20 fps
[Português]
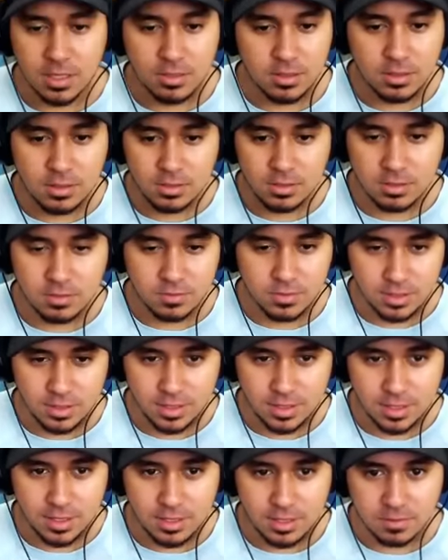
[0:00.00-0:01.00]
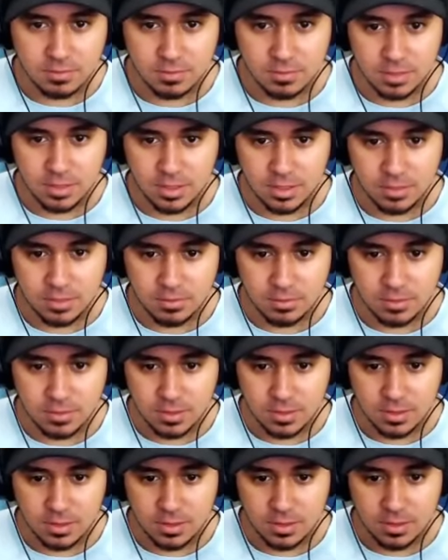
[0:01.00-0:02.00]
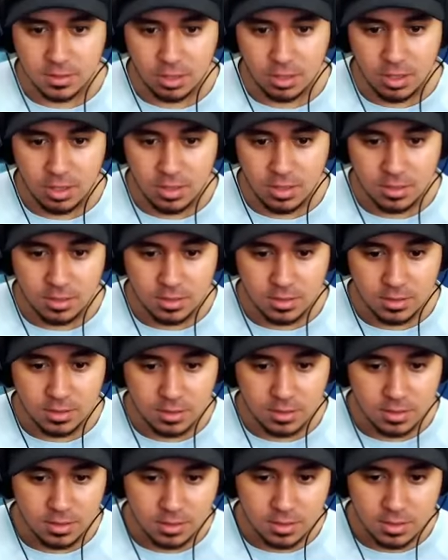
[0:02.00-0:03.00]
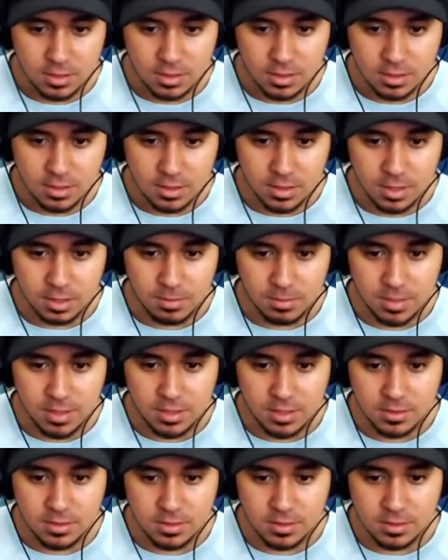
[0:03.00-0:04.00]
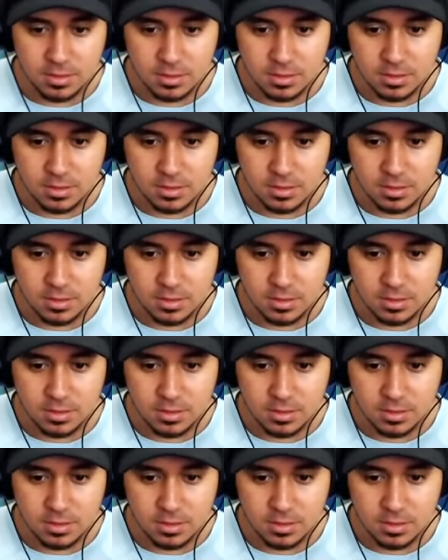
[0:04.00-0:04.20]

Não, não, não, não. Eu vou tentar ainda. Eu vou tentar, vou conseguir. Ó! Oh! Ah, beleza.